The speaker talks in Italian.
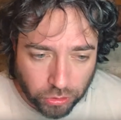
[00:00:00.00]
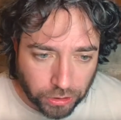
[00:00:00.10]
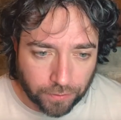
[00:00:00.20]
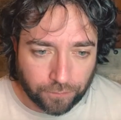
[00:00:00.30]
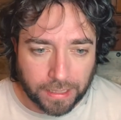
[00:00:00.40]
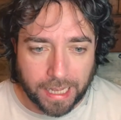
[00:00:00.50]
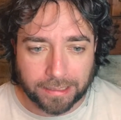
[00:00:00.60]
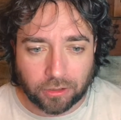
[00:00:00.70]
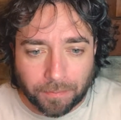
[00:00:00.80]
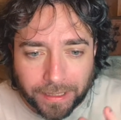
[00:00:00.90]

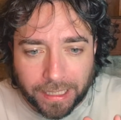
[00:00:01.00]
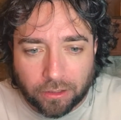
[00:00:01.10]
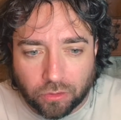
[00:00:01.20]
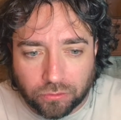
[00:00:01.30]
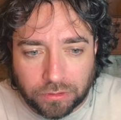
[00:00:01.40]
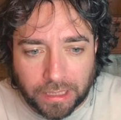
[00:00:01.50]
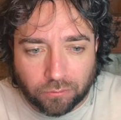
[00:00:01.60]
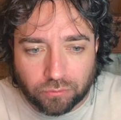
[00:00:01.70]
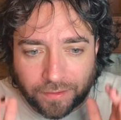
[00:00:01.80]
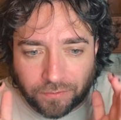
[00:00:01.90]
significato e perché racconta
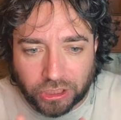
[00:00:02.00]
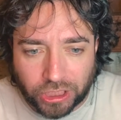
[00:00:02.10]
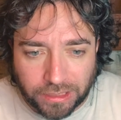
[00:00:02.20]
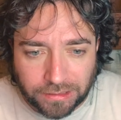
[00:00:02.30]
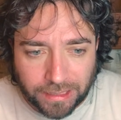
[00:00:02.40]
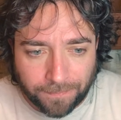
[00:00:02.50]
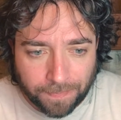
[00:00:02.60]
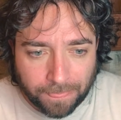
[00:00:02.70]
una vicenda